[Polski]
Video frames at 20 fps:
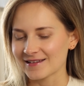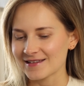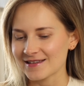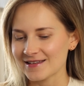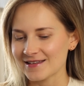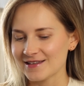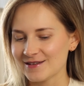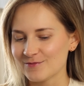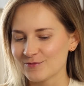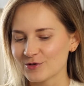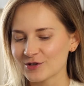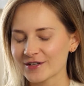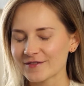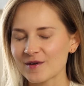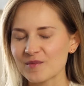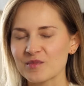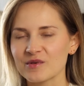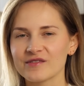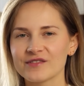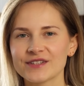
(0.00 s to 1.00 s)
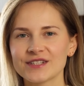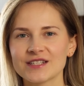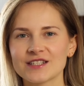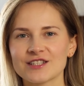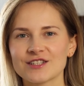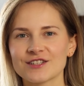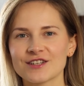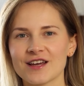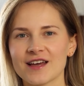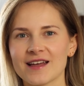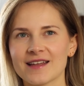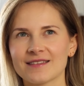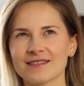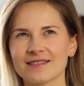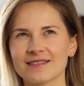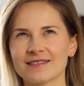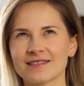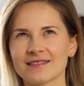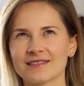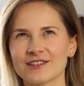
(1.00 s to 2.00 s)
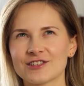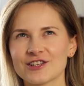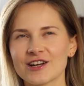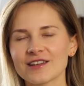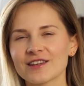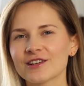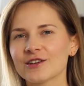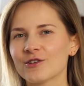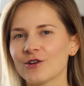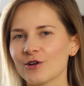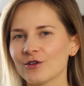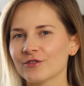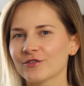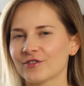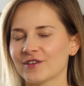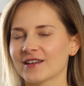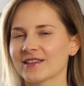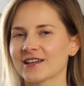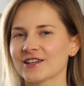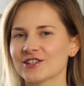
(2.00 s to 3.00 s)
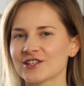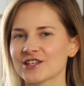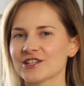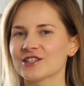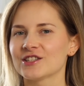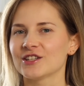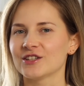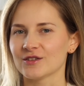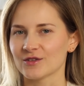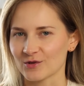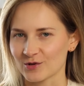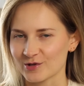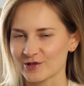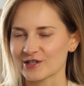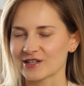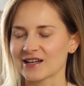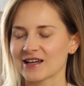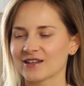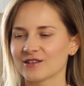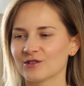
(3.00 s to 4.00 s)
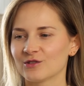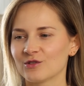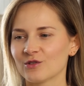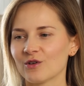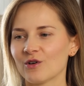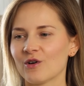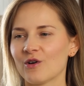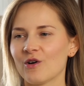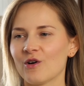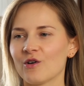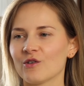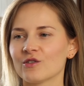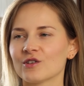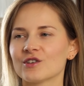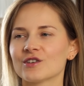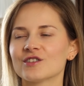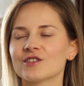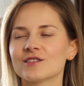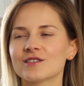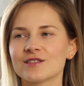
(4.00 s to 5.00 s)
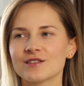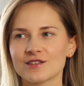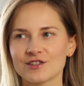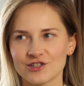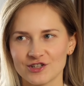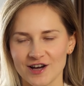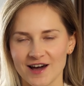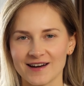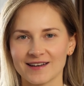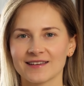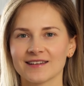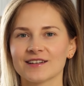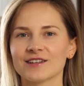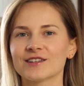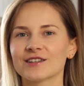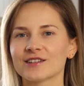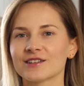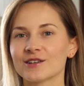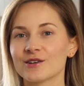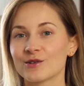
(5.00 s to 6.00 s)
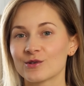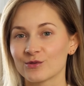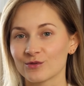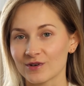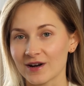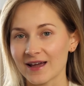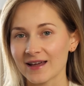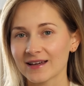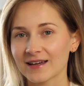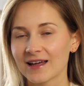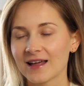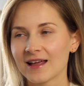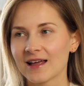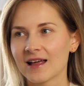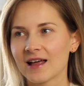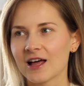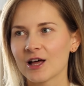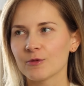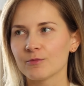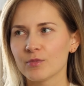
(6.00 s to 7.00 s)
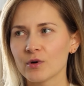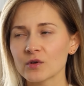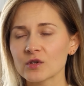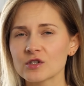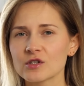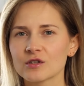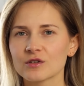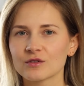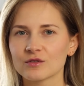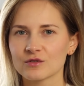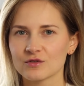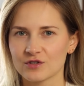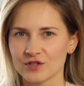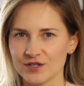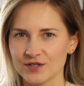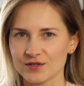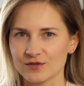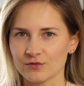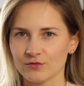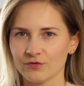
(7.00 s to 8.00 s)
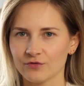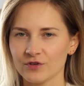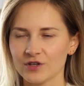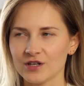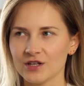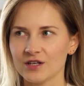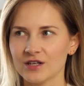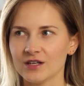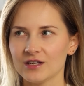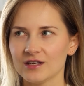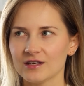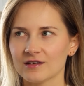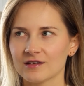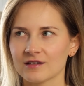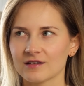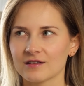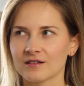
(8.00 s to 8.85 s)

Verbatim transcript: I muszę Wam powiedzieć, że czarny golf ja najczęściej noszę do czarnych rurek bądź do jeansów. I